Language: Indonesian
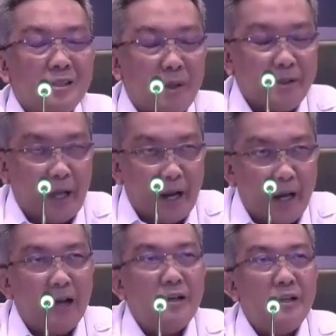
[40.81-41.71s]
Sementara
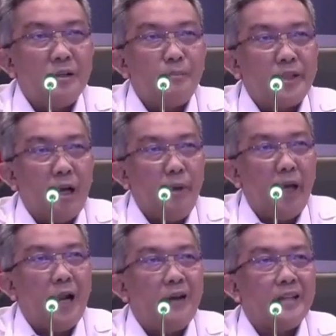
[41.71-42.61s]
yang di tempat
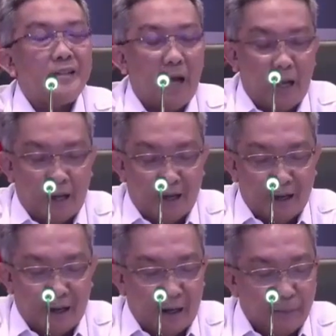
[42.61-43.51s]
kami adalah data
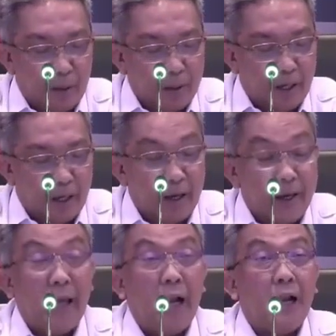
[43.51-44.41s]
apa namanya
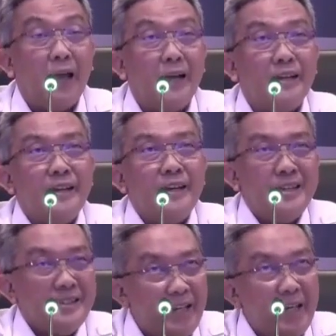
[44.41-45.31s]
real ya.
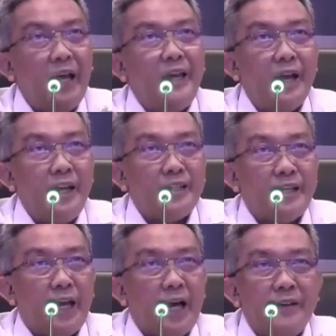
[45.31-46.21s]
Jadi ini hanya ini
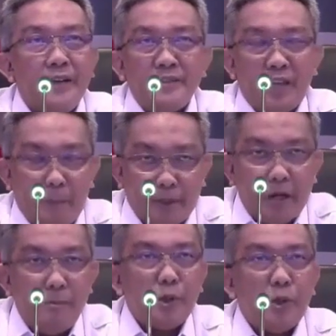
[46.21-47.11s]
saja. Tapi
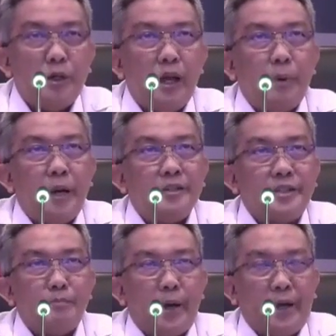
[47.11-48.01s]
tadi betul yang Pak Didi
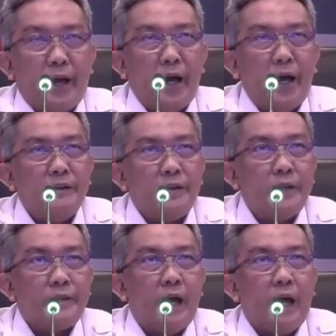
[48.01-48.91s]
sampaikan,
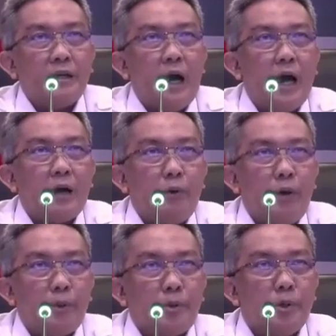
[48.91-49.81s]
kita
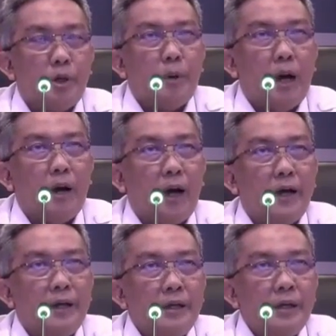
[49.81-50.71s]
akui betul
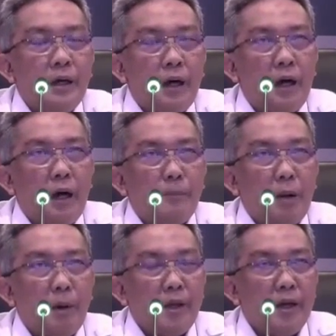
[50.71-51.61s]
bahwa apa
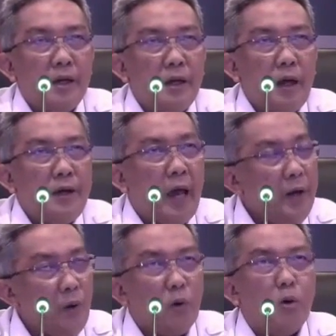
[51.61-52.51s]
namanya
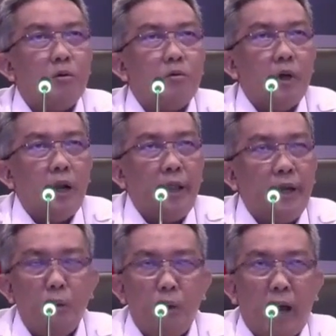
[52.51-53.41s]
daya dukung
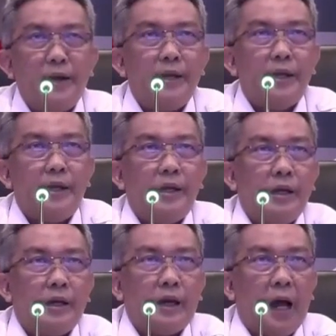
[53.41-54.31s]
lingkungan
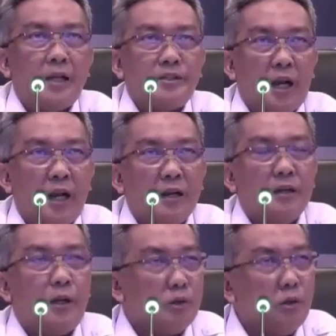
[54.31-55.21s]
di
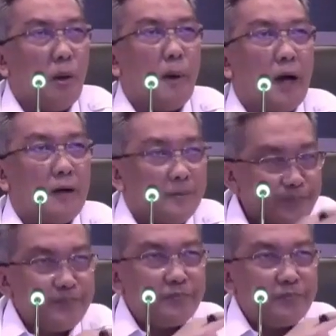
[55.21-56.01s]
Kalsel itu memang